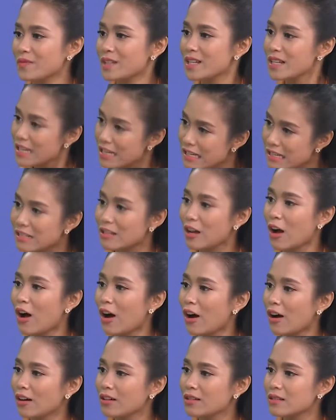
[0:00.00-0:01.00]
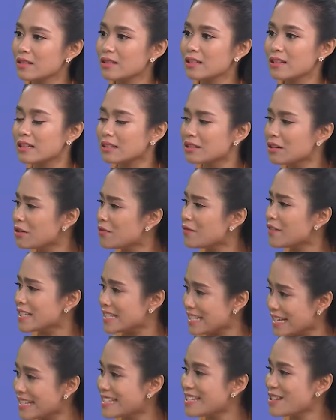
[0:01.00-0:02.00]
rất là rõ rất là thơm và
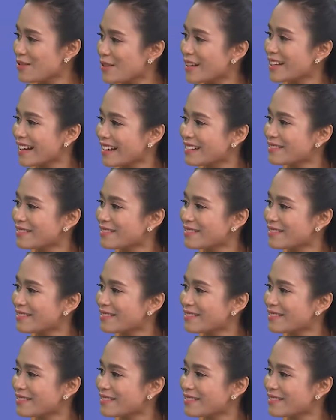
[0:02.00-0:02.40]
dễ chịu anh ạ